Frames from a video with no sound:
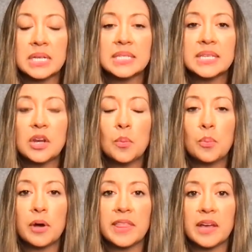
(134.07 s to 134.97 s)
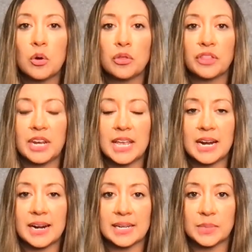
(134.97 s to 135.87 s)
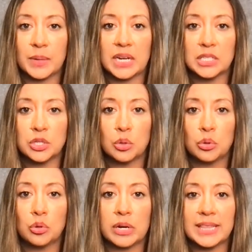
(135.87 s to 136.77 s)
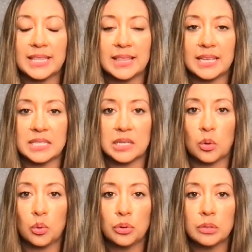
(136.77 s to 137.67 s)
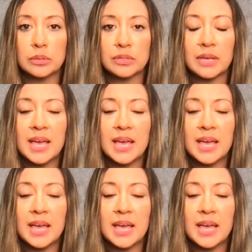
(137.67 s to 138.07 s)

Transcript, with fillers: Si no puede contener la respiración durante 10 segundos,